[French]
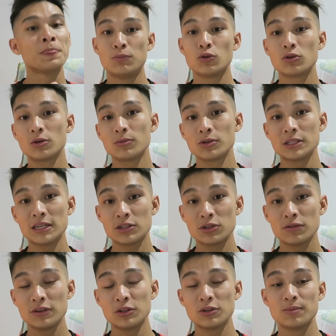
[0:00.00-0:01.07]
Et pour commencer à
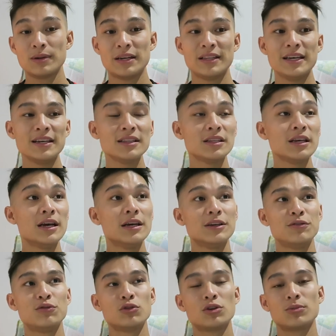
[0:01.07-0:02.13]
sauver notre planète,
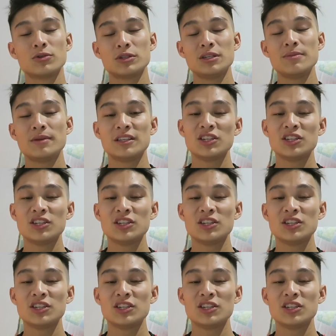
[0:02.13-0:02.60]
il faut commencer ben,